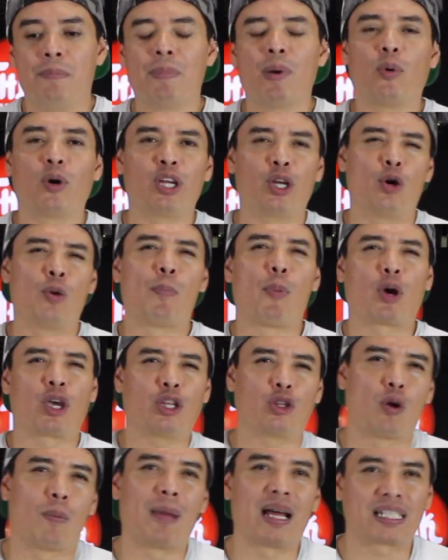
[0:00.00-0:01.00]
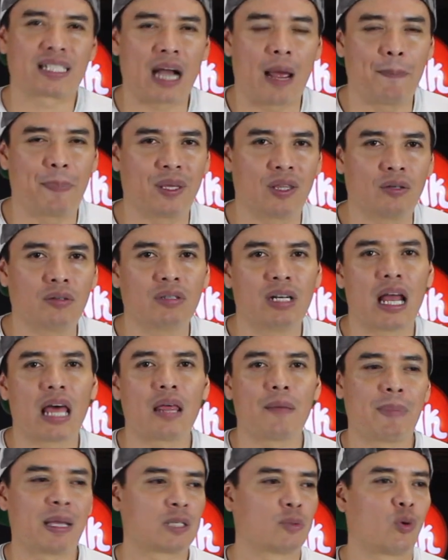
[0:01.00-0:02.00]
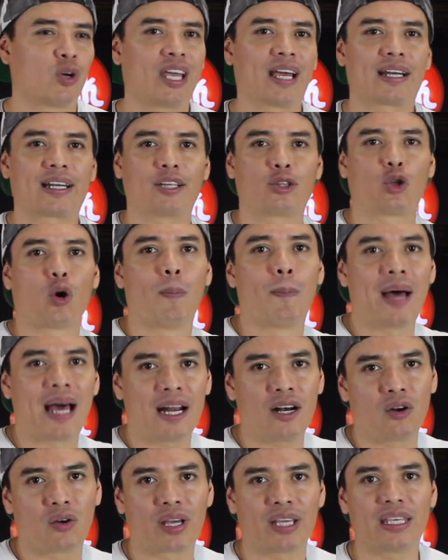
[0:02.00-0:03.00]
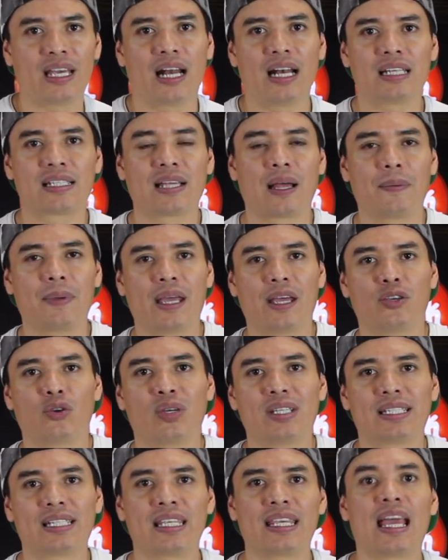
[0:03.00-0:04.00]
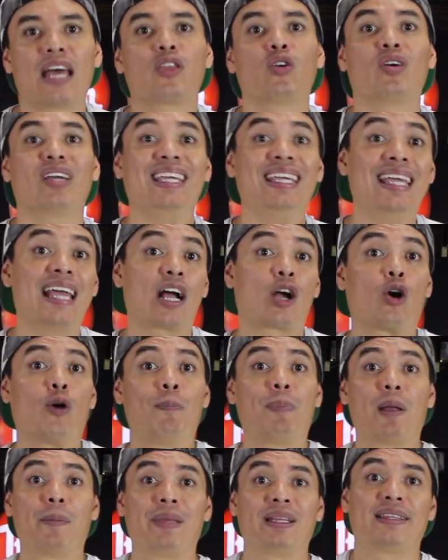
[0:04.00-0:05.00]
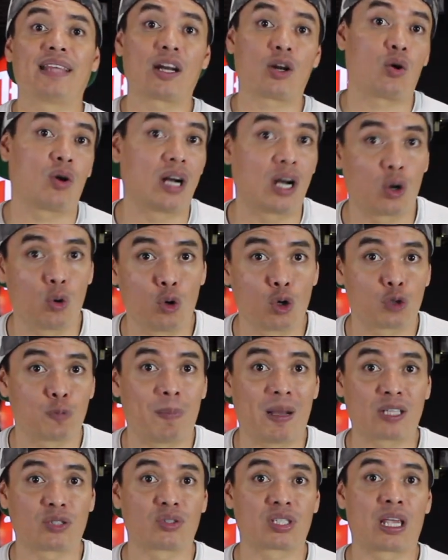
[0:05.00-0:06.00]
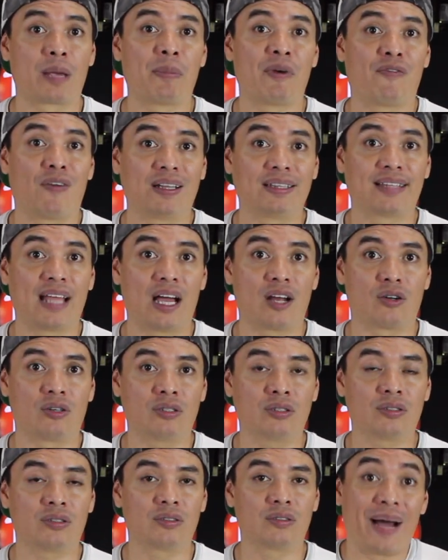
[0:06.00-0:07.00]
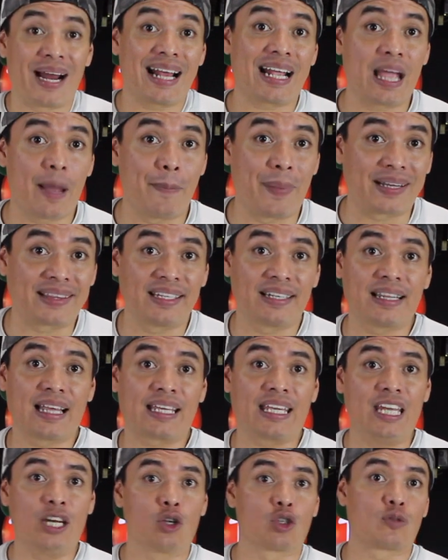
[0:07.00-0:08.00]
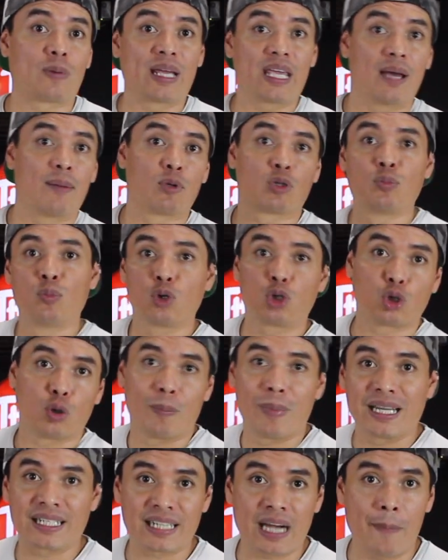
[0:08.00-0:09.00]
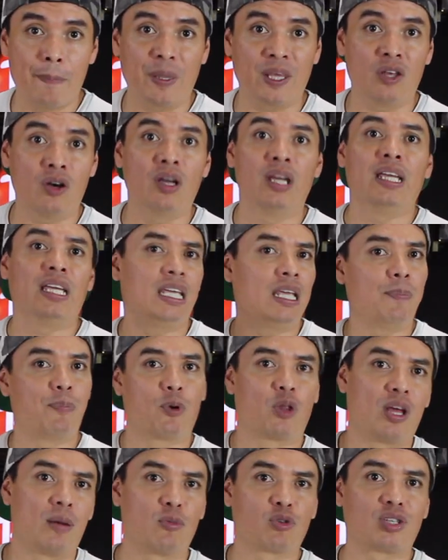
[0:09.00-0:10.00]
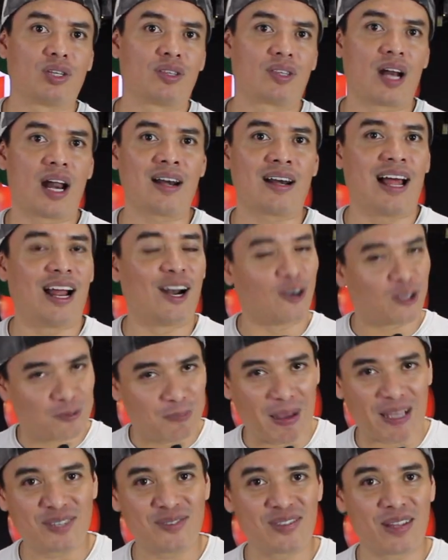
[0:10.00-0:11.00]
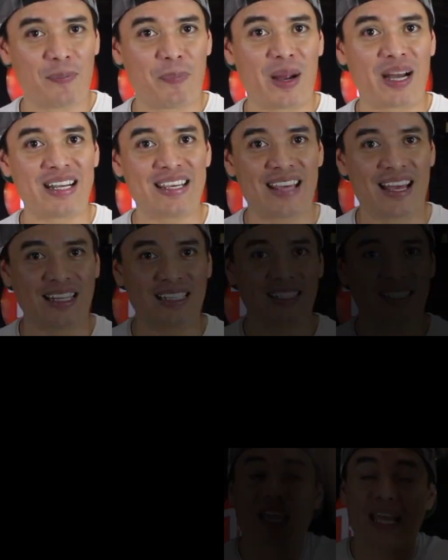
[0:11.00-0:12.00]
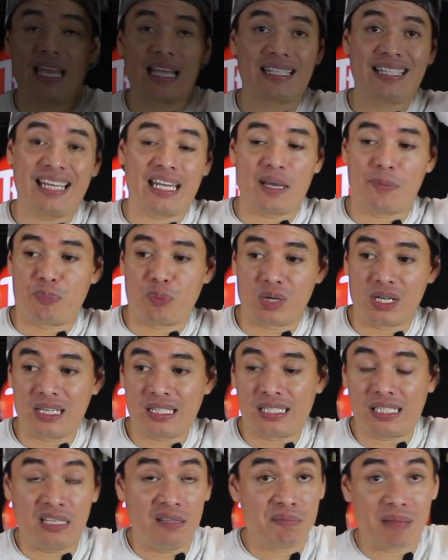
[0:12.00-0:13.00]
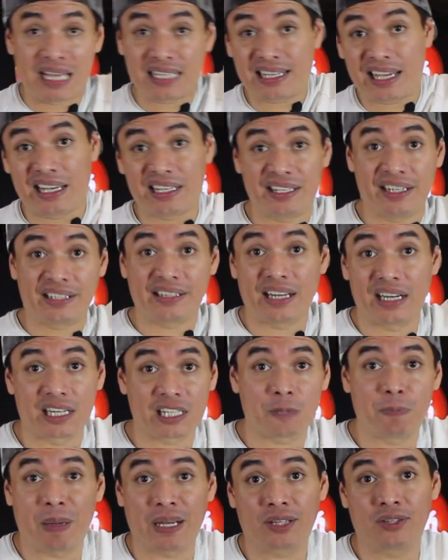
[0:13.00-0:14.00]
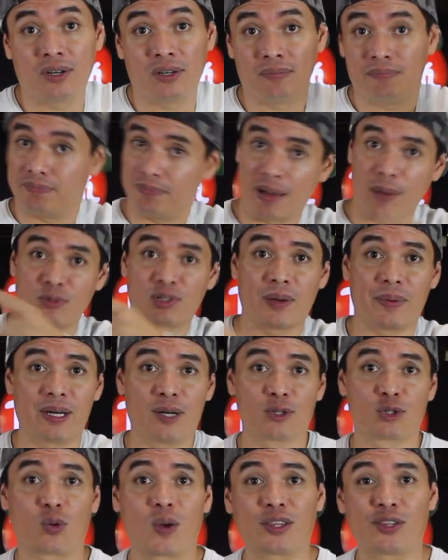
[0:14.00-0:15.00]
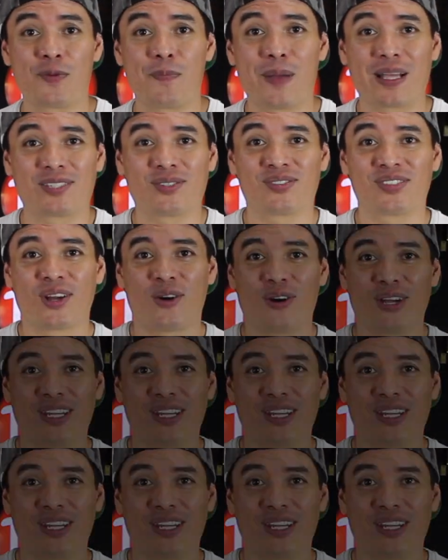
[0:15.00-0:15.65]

me voy a ir un poquito más rápido, nada más voy a retomar lo que ya les había yo enseñado y a complementar con algunos pasos que me faltaron para que a partir de aquí nos vayamos mucho más rápido y podamos entrar a los pasos de Party Dance. Ok, así que pues sin más que decirte al respecto, vamos a ver los cuatro pasos de